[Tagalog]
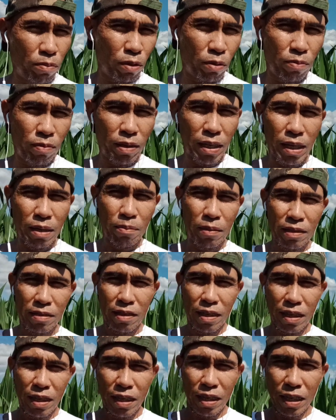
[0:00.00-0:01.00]
problema
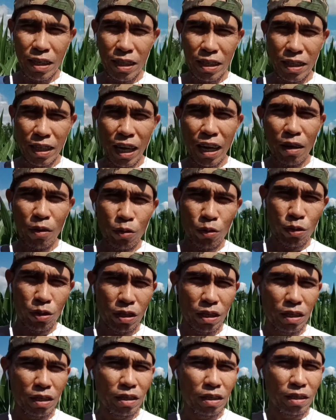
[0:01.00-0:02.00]
sa dahon
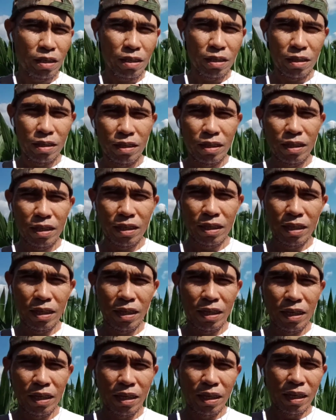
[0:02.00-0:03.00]
ng
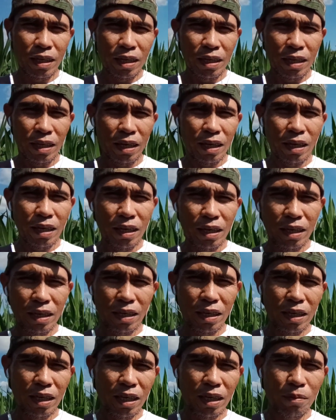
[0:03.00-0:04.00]

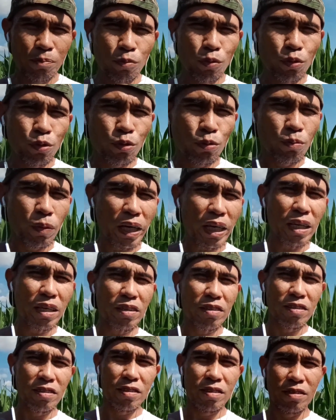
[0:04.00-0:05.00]
uh, punong
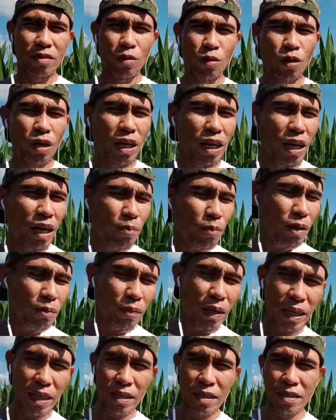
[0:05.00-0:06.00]
mais o halamang
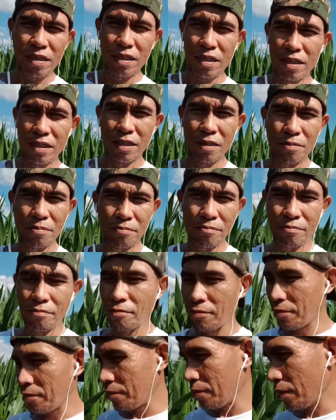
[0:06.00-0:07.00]
mais.
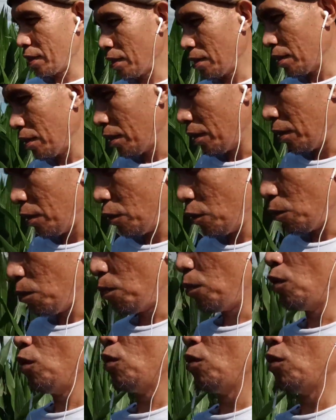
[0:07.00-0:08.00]
Yun
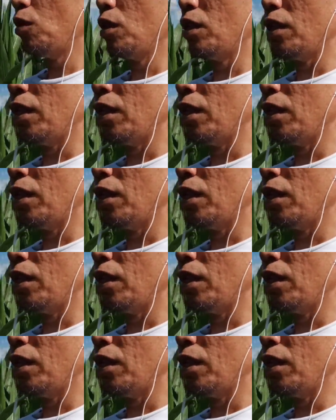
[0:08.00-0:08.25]
po.